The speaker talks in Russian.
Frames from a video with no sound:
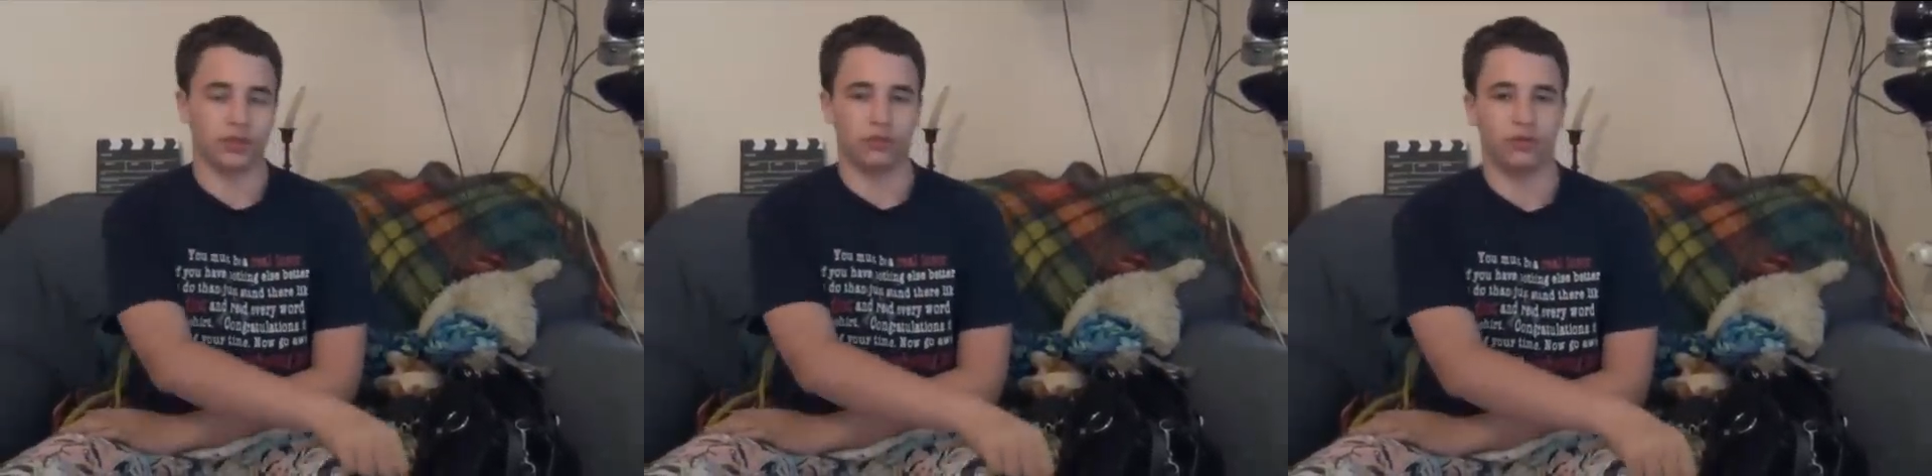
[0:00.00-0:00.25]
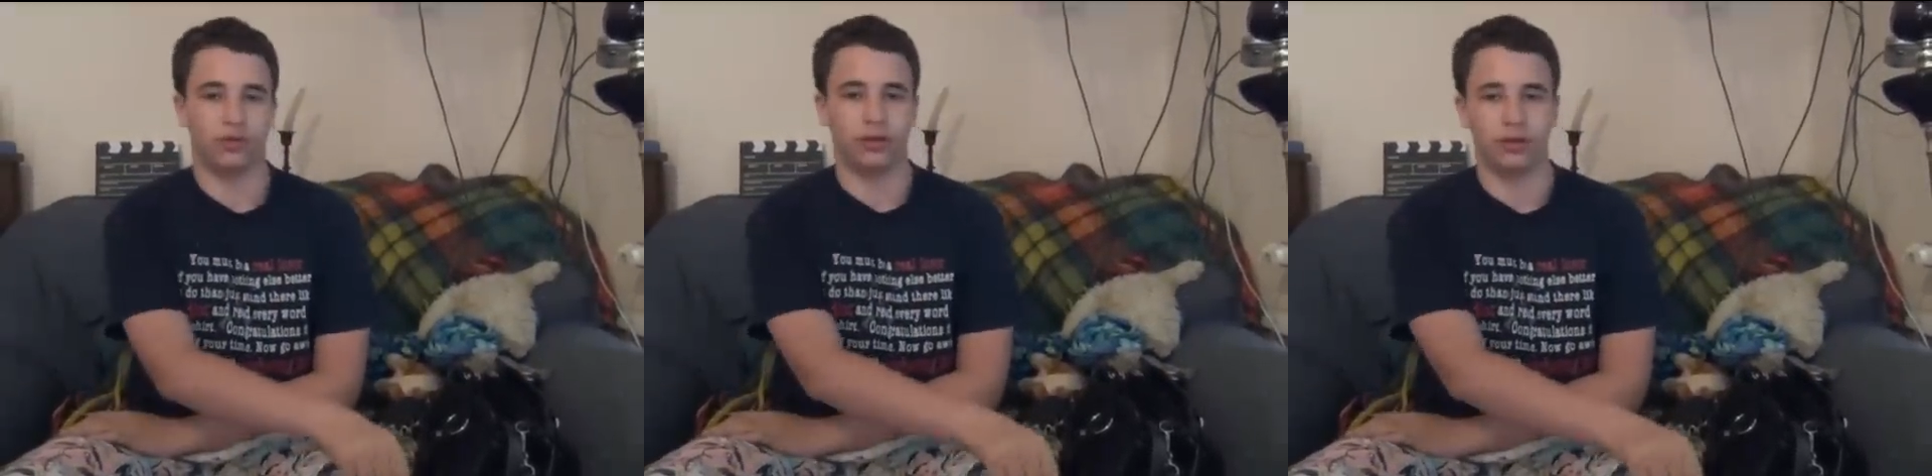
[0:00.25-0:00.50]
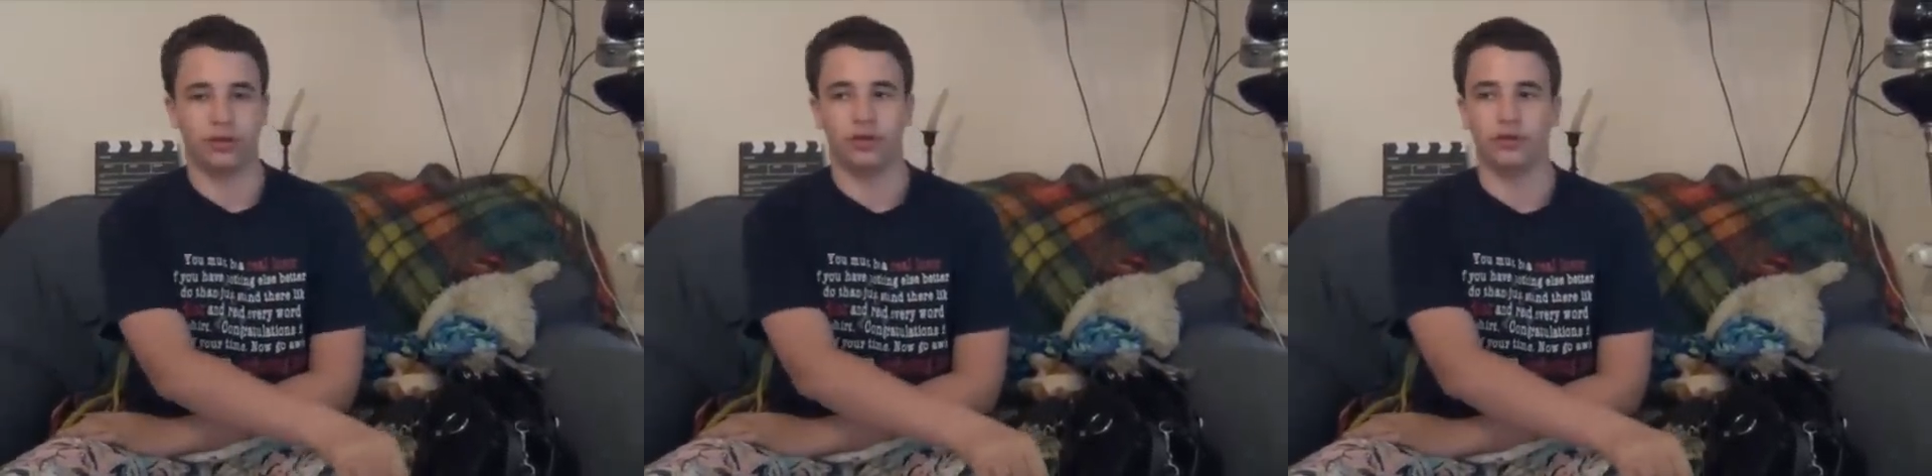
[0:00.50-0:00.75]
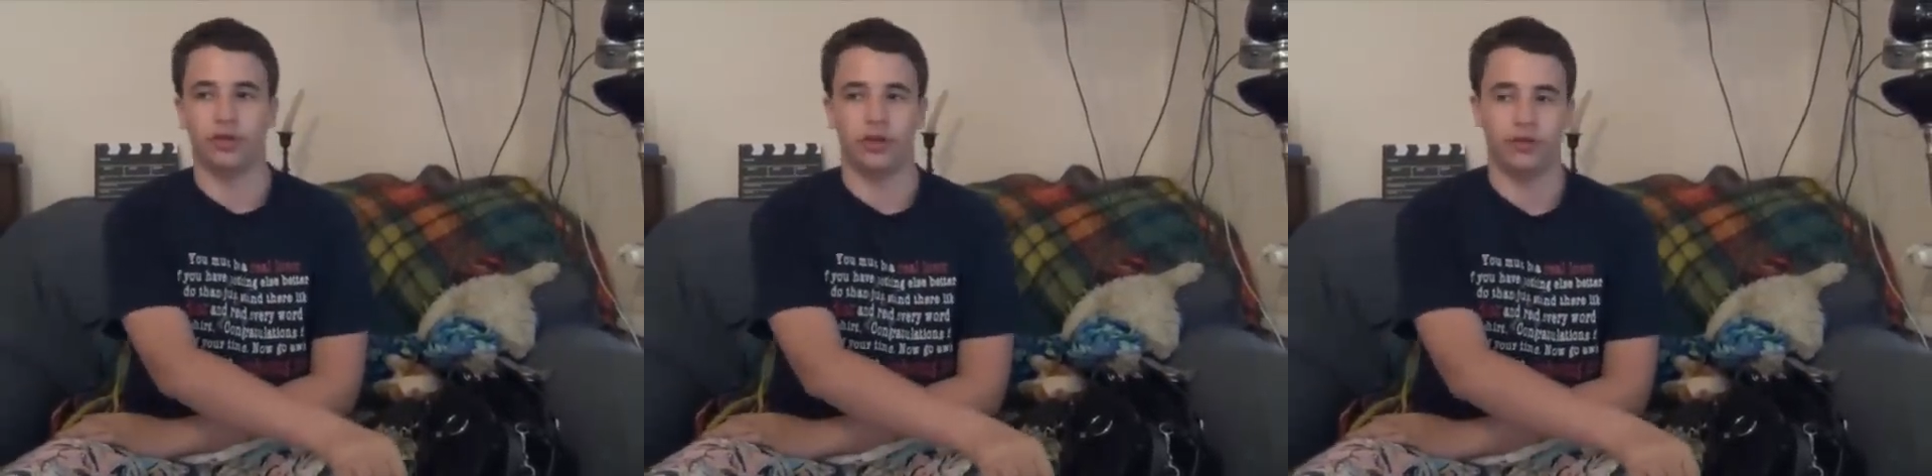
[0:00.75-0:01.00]
зовут
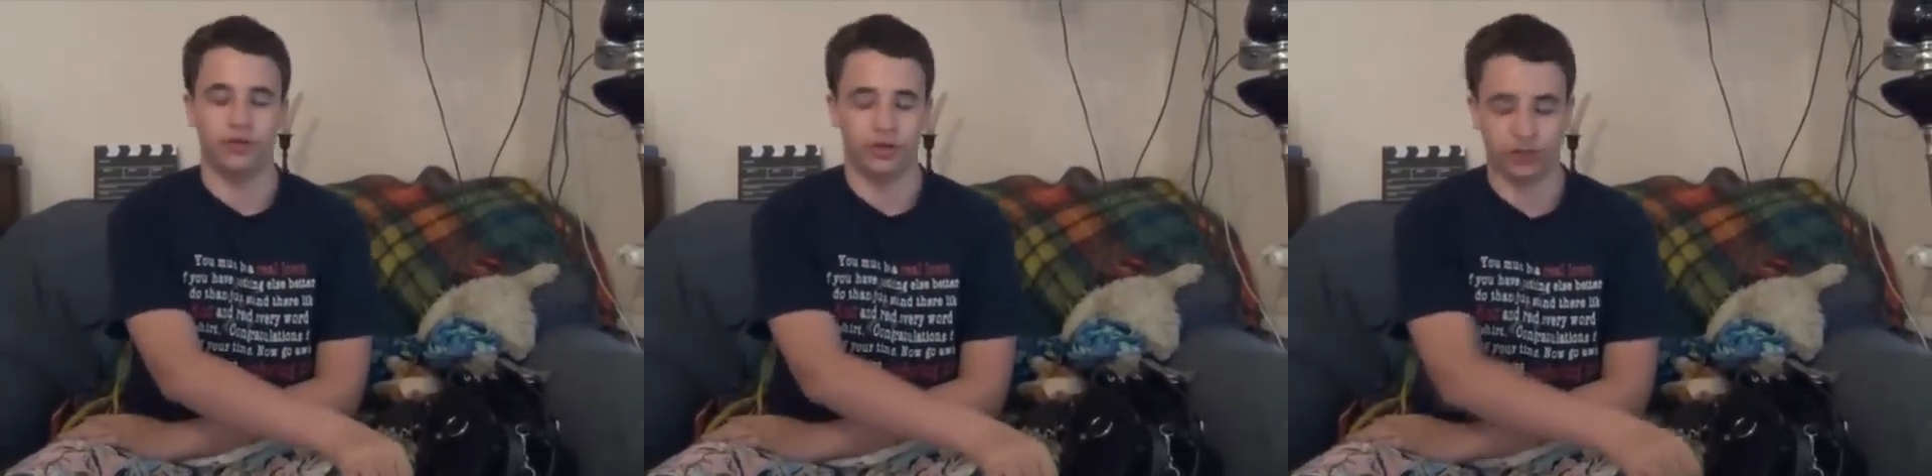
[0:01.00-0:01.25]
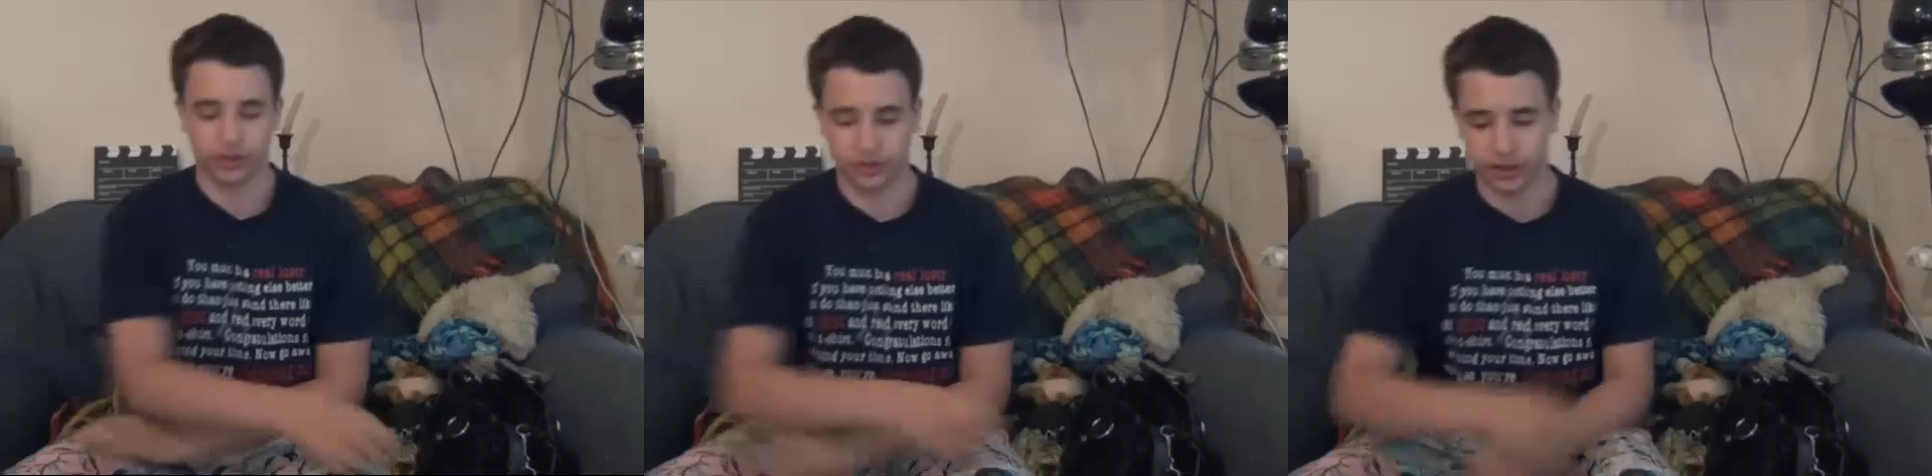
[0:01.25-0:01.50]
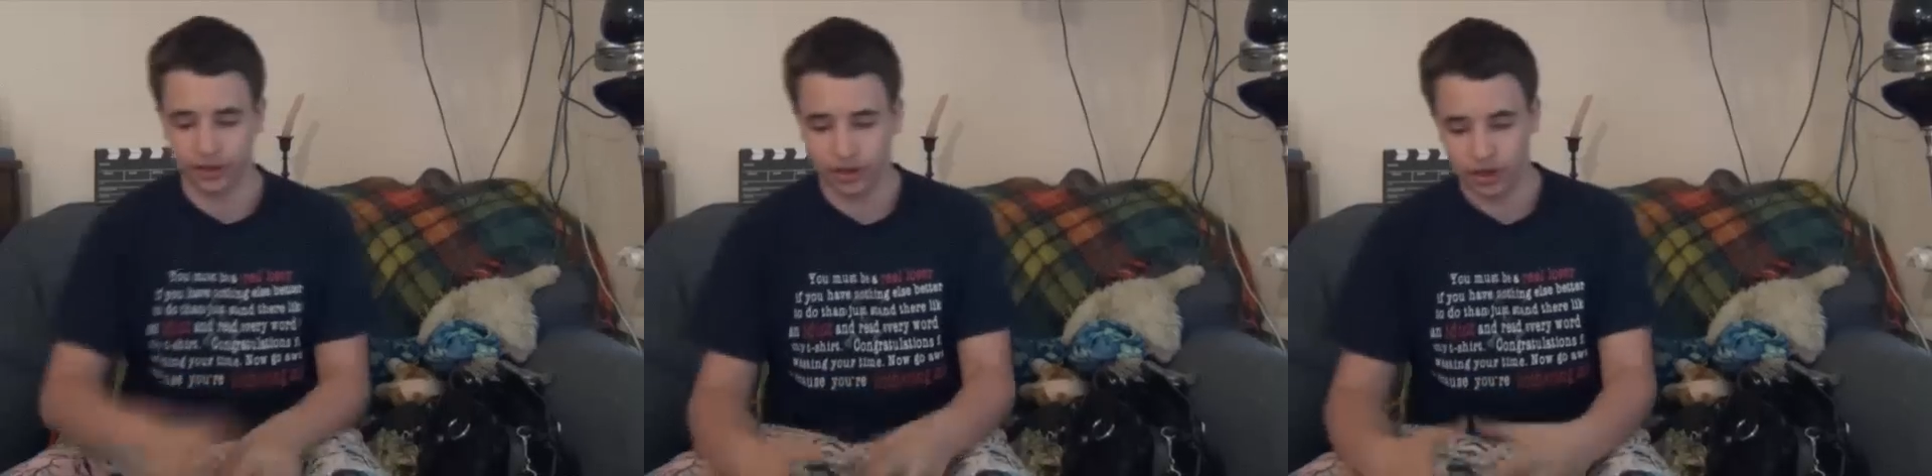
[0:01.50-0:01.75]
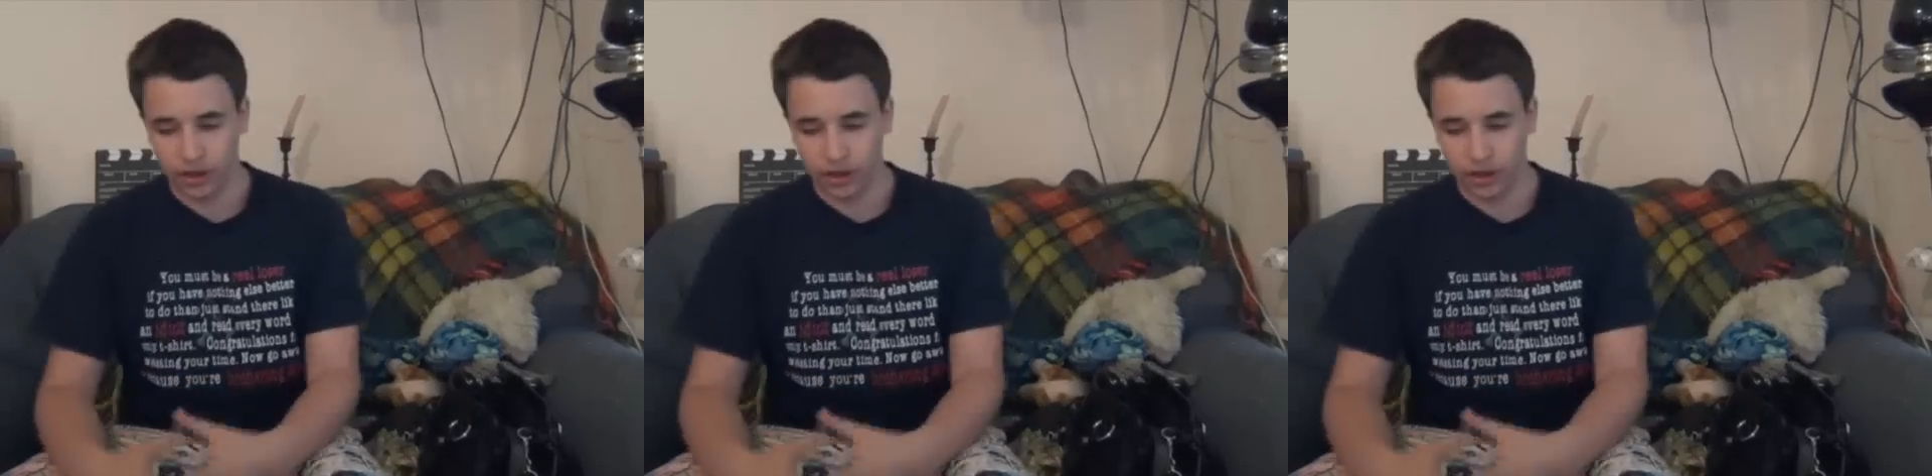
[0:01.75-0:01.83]
Евгений Фельшинский.